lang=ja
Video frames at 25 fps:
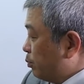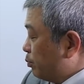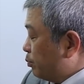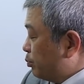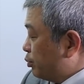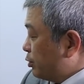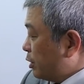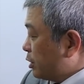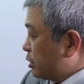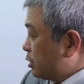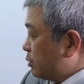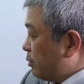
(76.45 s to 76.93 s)

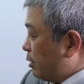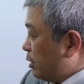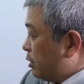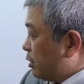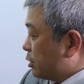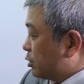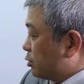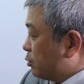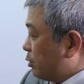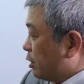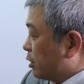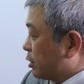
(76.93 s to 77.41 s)

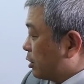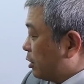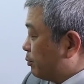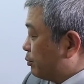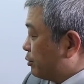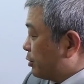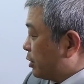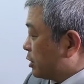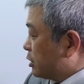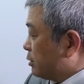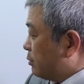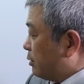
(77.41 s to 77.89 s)
プラスマイナス y か
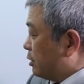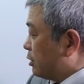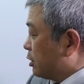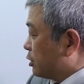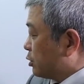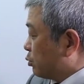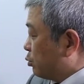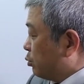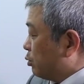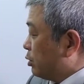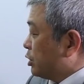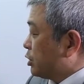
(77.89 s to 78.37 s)

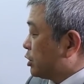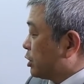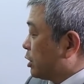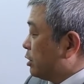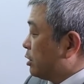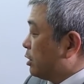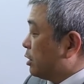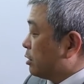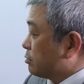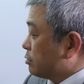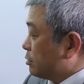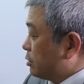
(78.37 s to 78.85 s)
プラスマイナスこれし
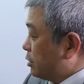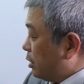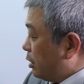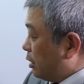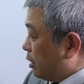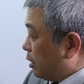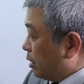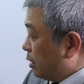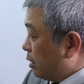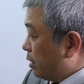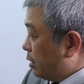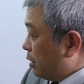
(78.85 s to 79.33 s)
かなく
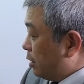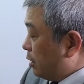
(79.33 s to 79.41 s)
て、